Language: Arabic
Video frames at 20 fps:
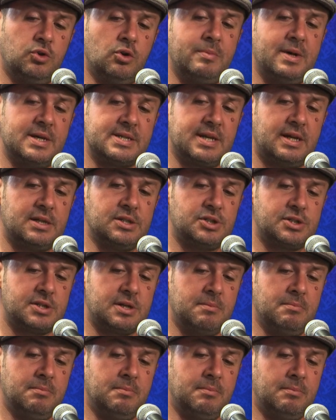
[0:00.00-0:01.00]
de messages,
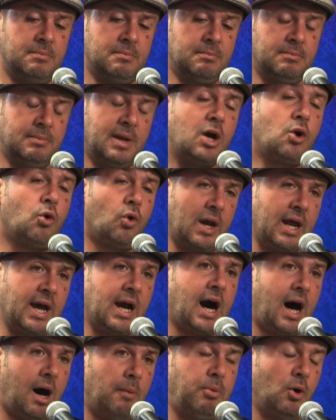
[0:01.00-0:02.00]
mm, les
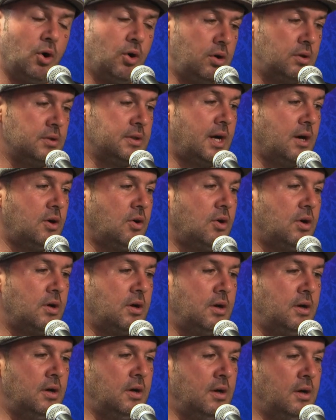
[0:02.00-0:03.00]
collègues rappeurs, d'accord,
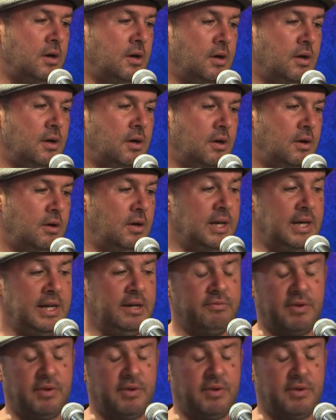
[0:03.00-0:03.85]
hmm. euh, les